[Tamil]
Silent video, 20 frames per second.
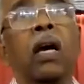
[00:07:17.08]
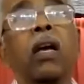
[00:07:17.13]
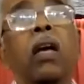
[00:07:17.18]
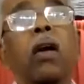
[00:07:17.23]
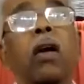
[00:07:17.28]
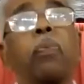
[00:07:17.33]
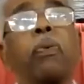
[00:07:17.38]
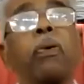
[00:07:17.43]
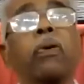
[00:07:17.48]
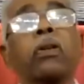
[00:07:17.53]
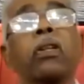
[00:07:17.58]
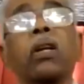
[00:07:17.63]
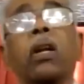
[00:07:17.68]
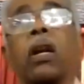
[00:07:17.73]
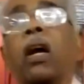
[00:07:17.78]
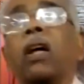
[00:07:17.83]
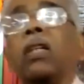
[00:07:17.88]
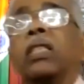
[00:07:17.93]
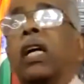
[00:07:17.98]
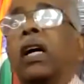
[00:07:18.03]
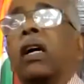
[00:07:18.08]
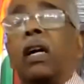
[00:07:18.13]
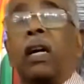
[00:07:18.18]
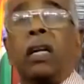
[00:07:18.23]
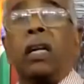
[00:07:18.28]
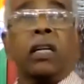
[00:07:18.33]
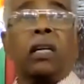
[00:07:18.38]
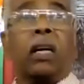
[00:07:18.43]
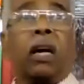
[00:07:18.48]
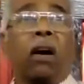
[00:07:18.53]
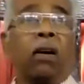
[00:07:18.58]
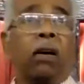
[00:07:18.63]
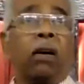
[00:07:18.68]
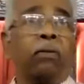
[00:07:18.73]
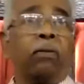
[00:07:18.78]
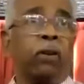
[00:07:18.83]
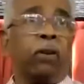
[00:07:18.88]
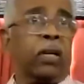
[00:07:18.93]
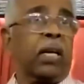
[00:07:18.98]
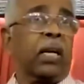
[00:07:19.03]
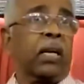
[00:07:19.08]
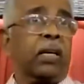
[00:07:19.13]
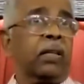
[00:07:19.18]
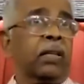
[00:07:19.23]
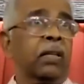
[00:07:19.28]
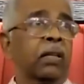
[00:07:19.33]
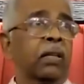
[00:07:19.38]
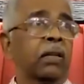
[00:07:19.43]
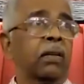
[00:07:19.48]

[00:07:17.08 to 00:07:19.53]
இப்போது ராஜாக்களின் காலம் வருகிறது